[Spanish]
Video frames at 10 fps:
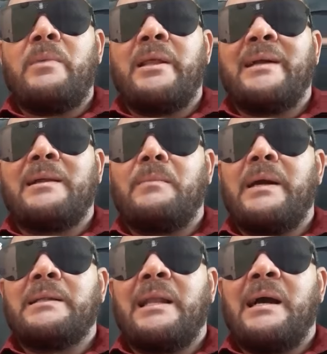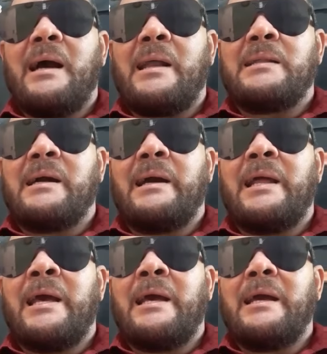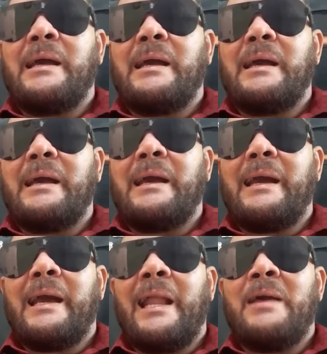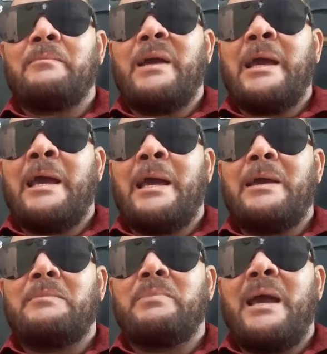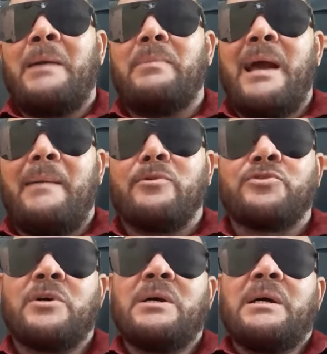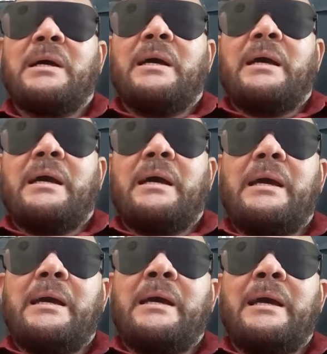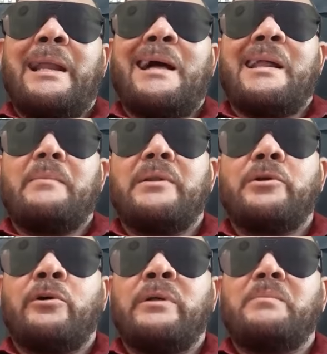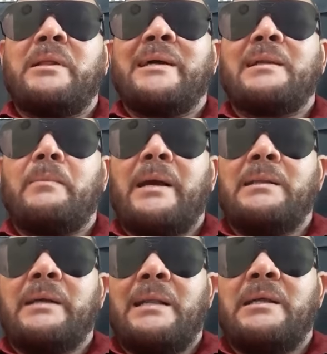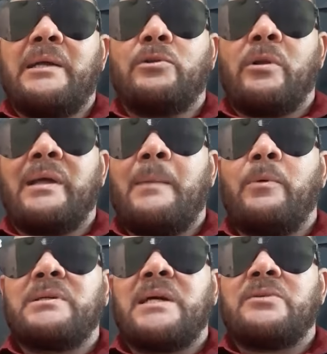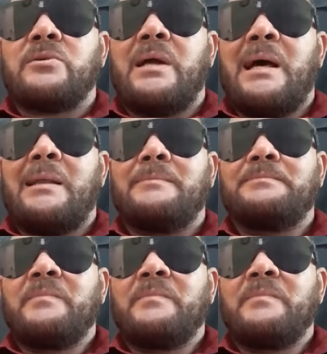inmediatamente la carta que le, le eh, enviamos. él la remitió inmediatamente al director de la Policía Nacional,